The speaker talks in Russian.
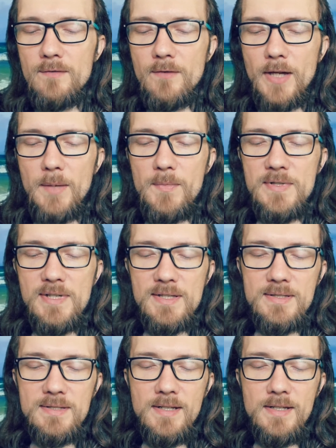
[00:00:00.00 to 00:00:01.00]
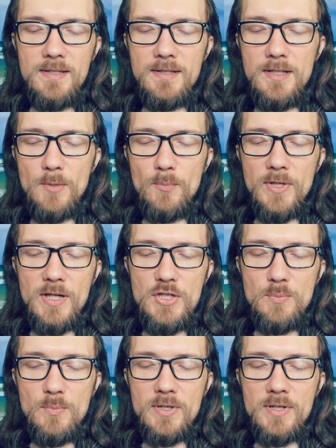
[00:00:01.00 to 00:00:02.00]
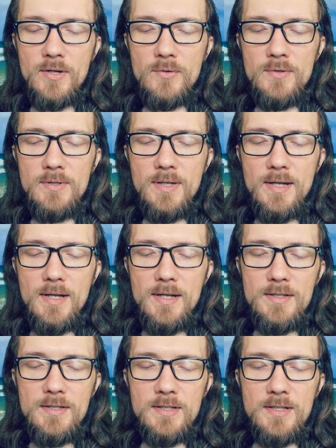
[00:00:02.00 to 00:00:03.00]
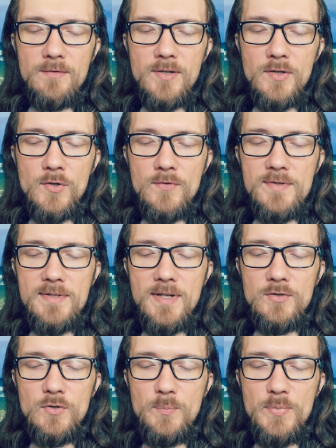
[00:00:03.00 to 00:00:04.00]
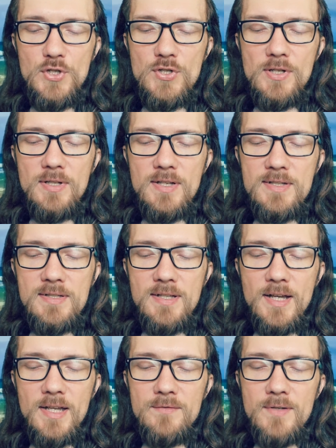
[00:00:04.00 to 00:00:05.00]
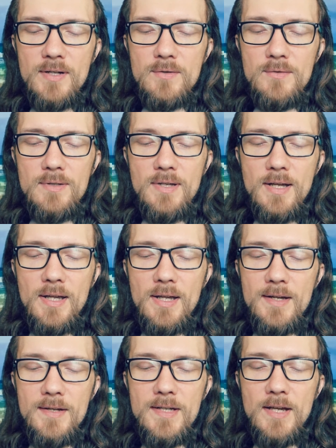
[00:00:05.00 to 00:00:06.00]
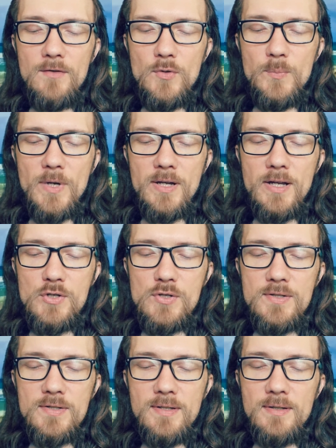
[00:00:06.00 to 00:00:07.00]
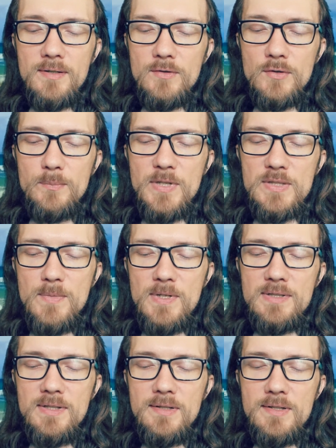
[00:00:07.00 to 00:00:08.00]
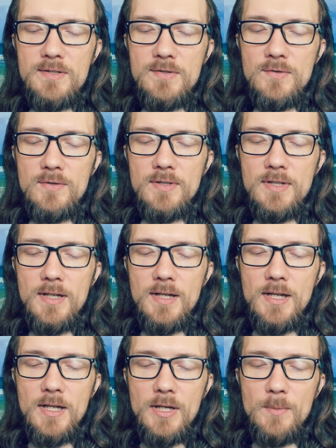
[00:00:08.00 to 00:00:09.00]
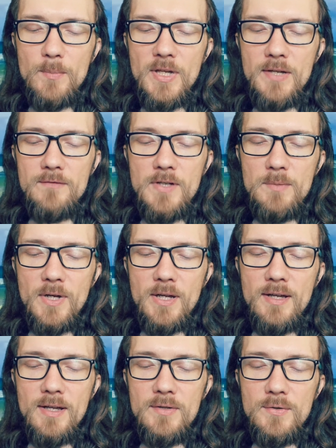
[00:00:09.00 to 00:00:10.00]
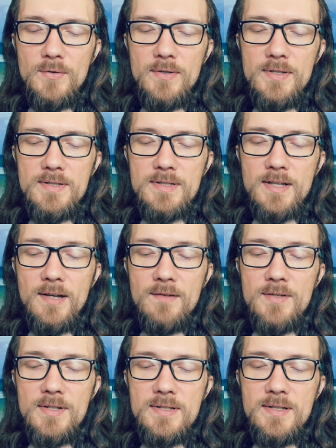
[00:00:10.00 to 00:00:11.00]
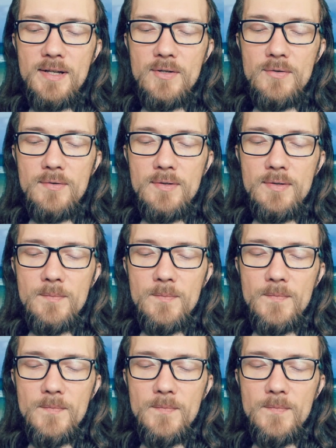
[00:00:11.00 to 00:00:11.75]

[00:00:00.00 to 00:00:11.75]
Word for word: Время застынет для плача похорон, тела врагов станут пищей для стаи ворон, явью покажется тот бессмысленный сон при выборе одной из равных сторон.